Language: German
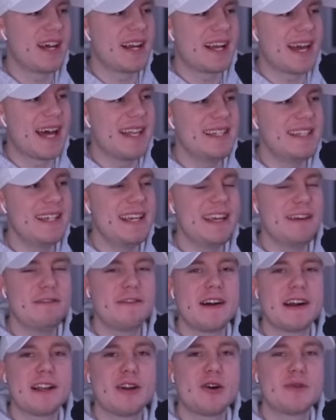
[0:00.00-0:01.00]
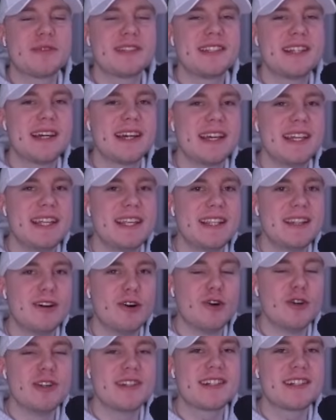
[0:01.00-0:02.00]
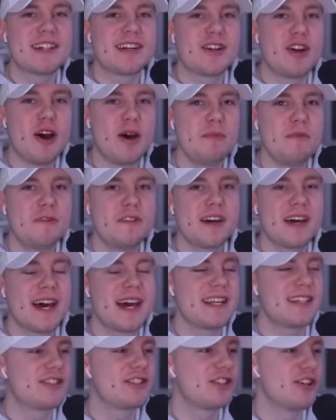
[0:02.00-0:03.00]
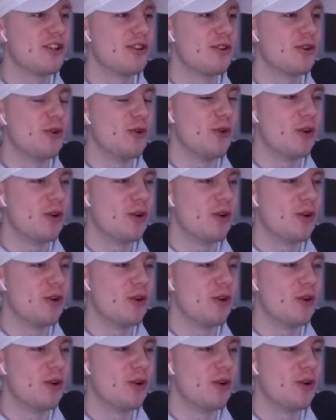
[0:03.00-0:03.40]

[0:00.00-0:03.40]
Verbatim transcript: Ja, da kann die Eva, glaube ich, hier in unsere Köpfe reinschauen,